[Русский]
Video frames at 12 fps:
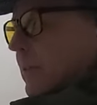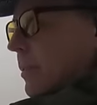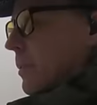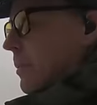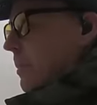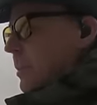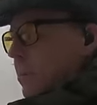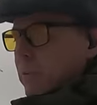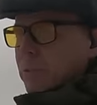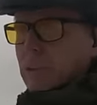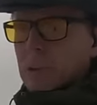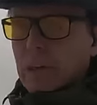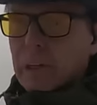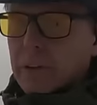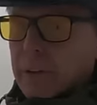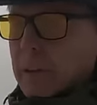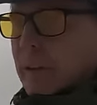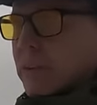э, патронов не
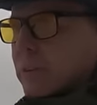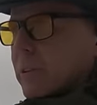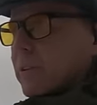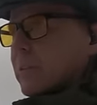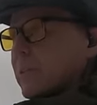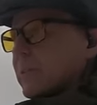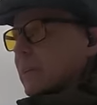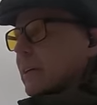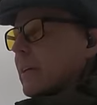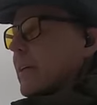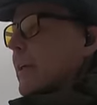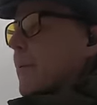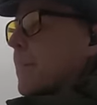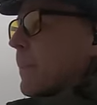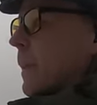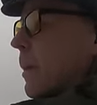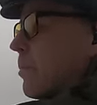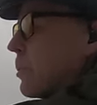жалеет, да, то есть известная
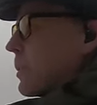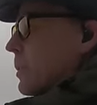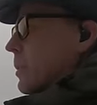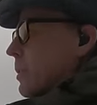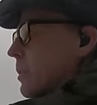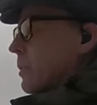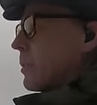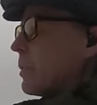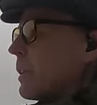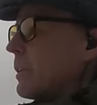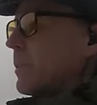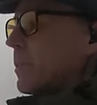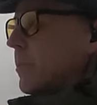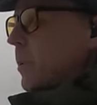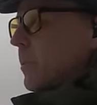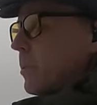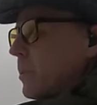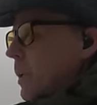обложка э, газеты
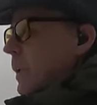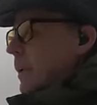«Пулемет»,